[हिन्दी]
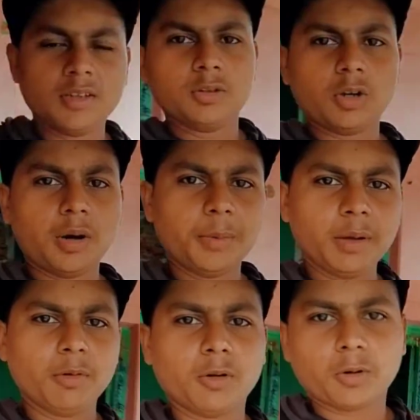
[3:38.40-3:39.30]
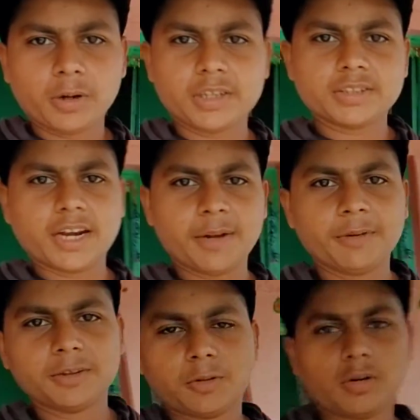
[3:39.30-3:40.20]
हम लोग रोड के साइड में तो
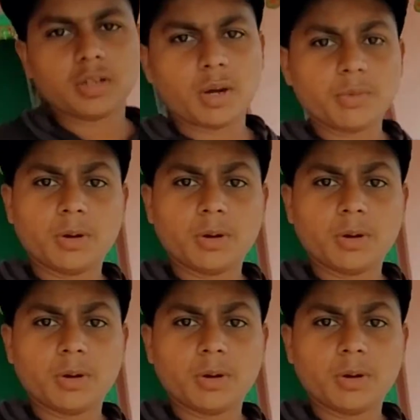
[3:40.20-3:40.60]
रोड का व्यू आप